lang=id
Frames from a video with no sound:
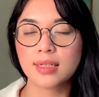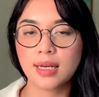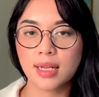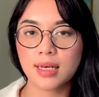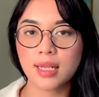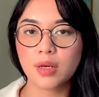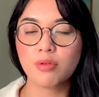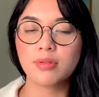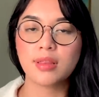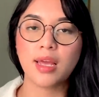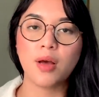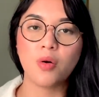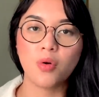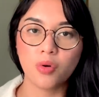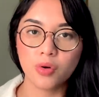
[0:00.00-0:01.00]
enggan ikut
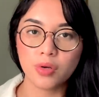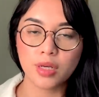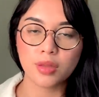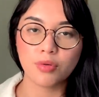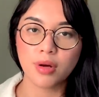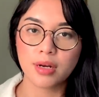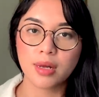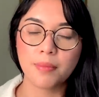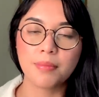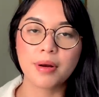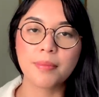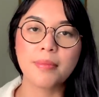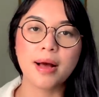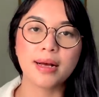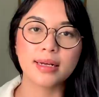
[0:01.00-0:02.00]
TO itu ada
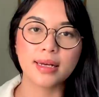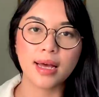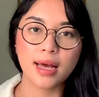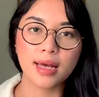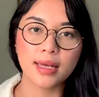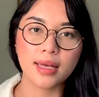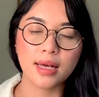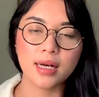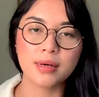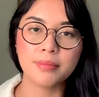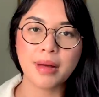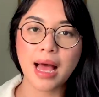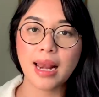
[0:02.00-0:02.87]
berbagai um,